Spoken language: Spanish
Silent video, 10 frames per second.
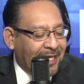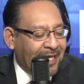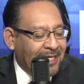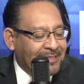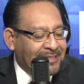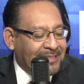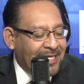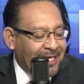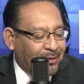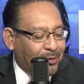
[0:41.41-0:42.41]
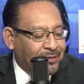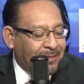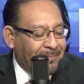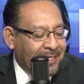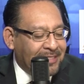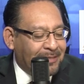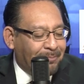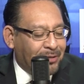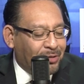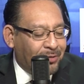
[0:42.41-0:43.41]
que cientos de miles de
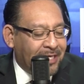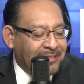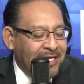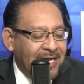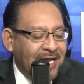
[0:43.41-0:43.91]
personas